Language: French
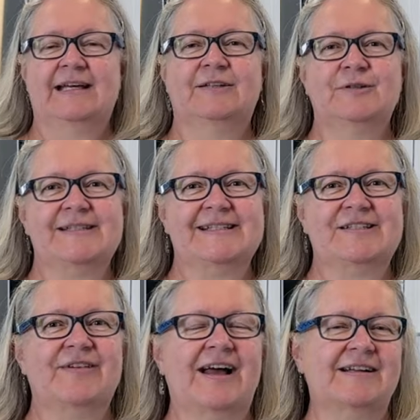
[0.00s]
toutes ces
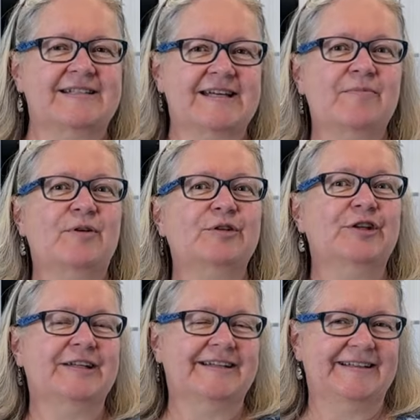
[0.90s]
différentes herbes vont
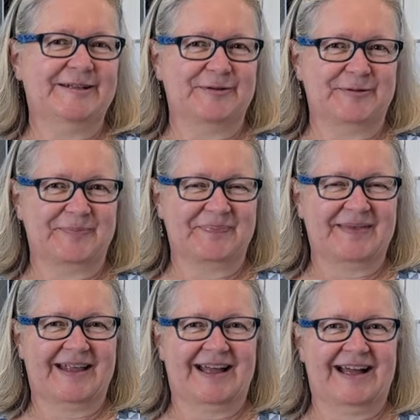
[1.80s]
donner des goûts.
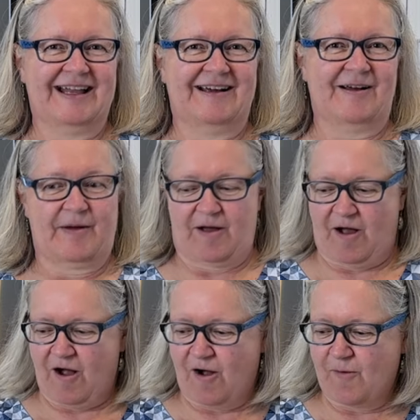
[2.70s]
Alors,
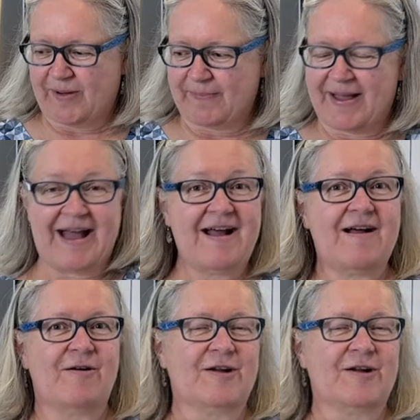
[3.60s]
on prépare, on